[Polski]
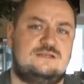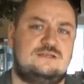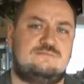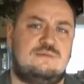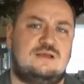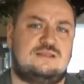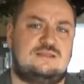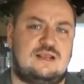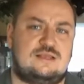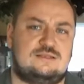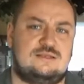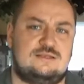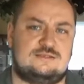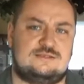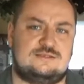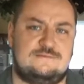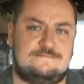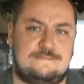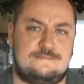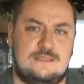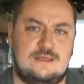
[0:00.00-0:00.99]
Izbę
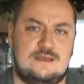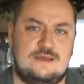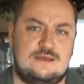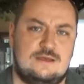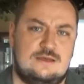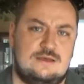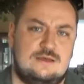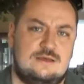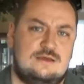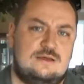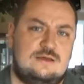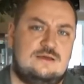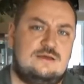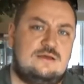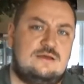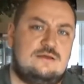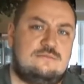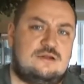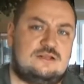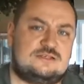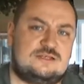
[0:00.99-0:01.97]
Tradycji.
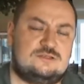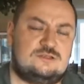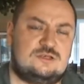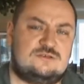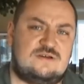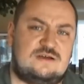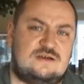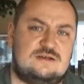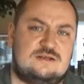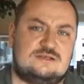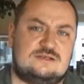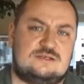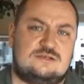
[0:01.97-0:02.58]
Prezentowane